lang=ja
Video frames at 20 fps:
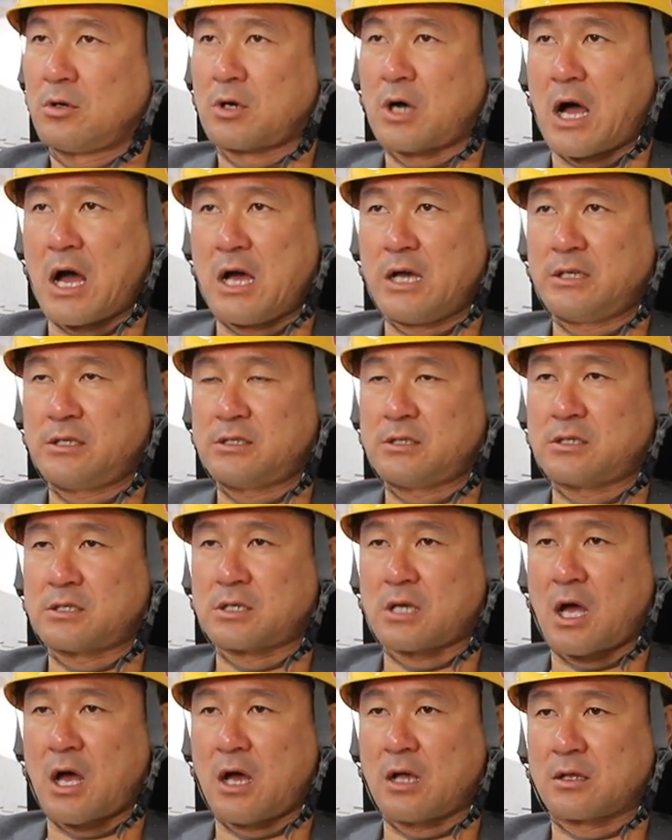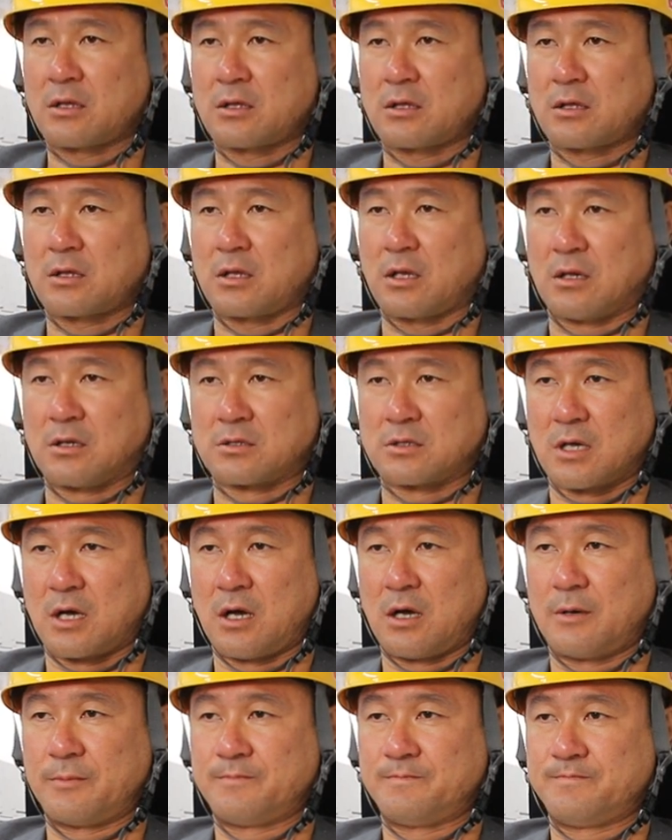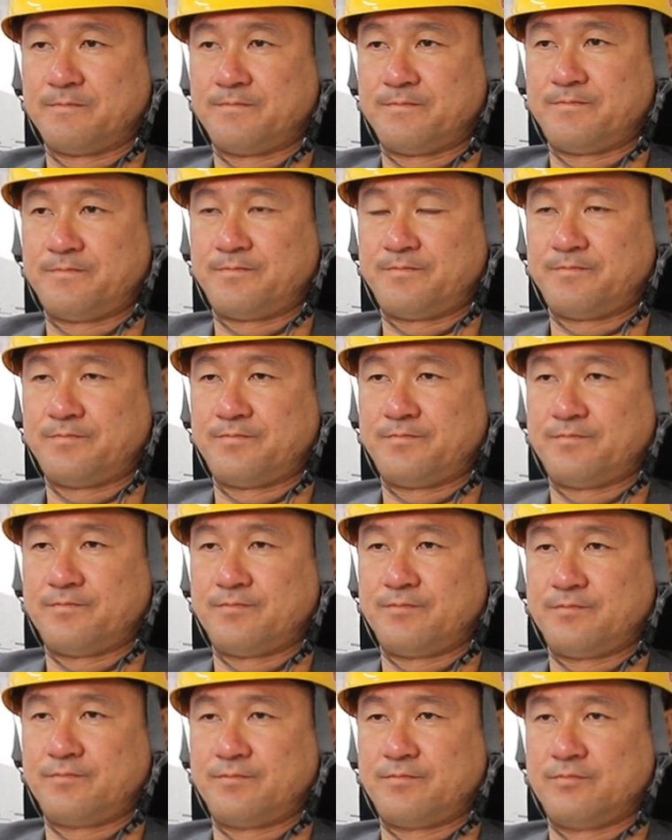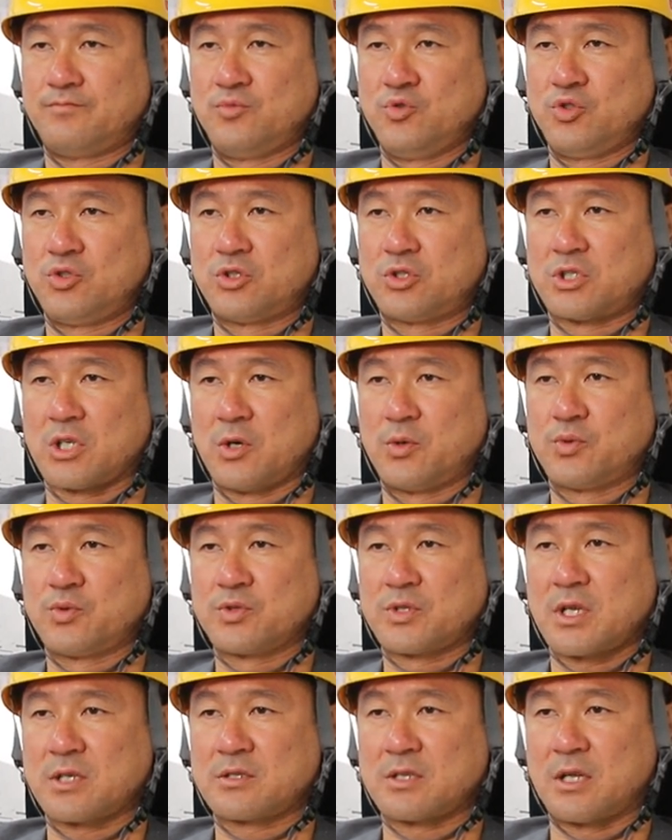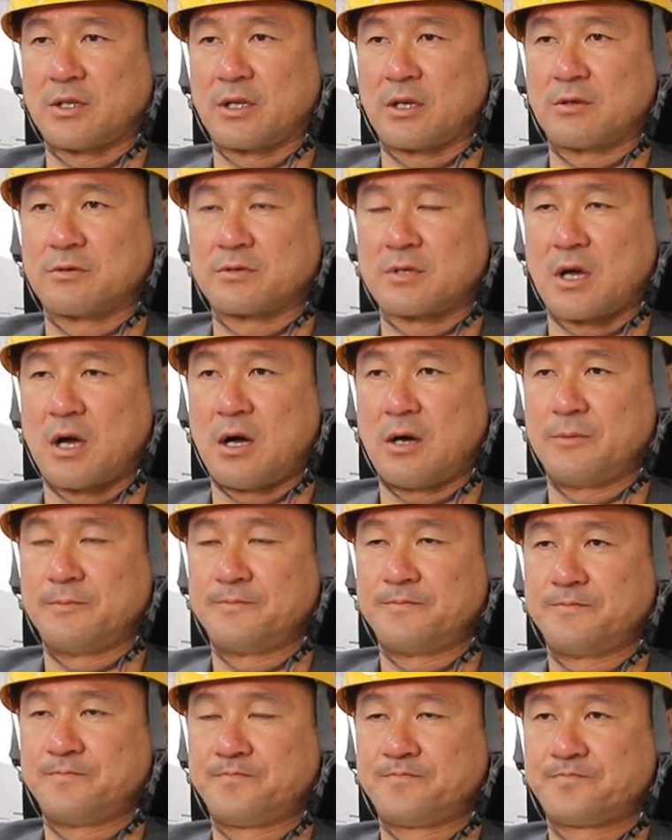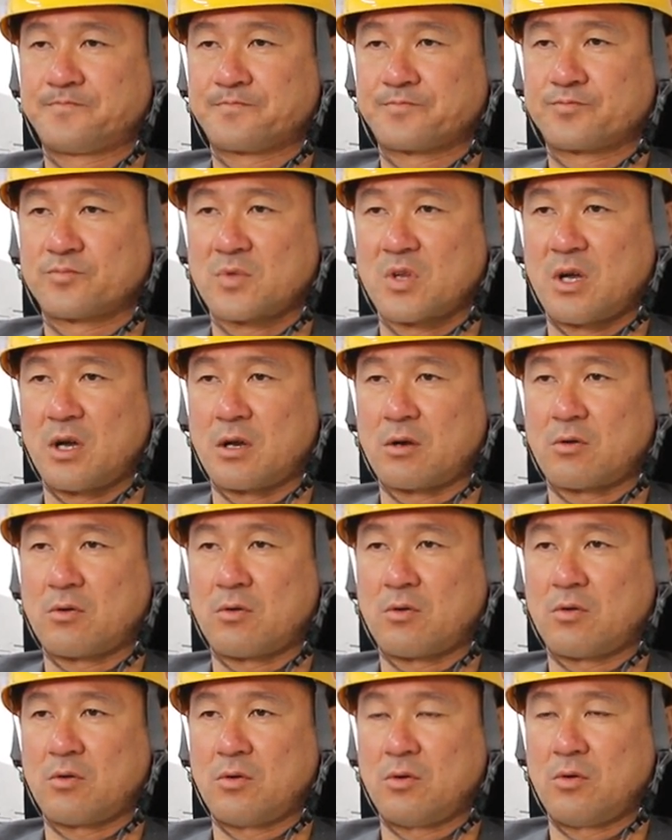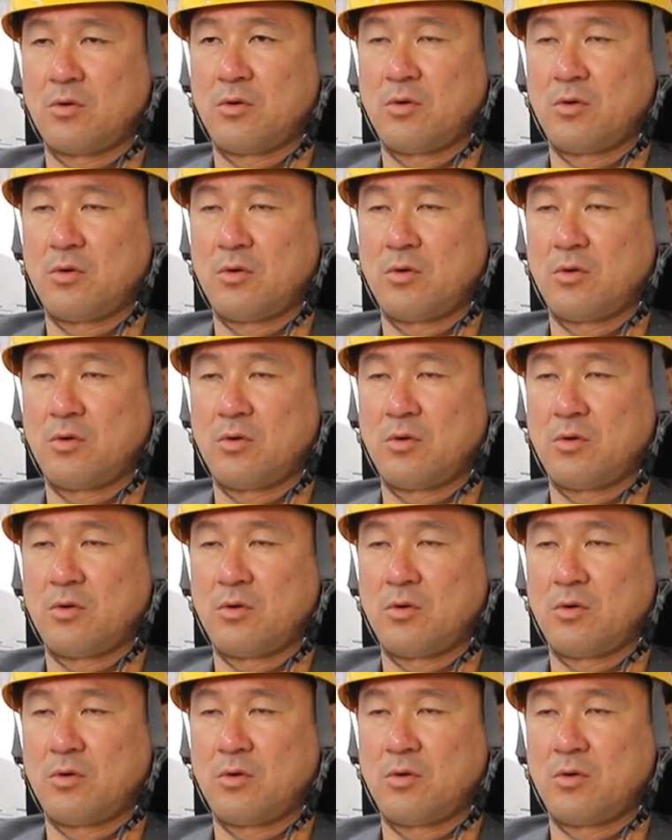会社ってさむっちゃ複雑なんだけどさあの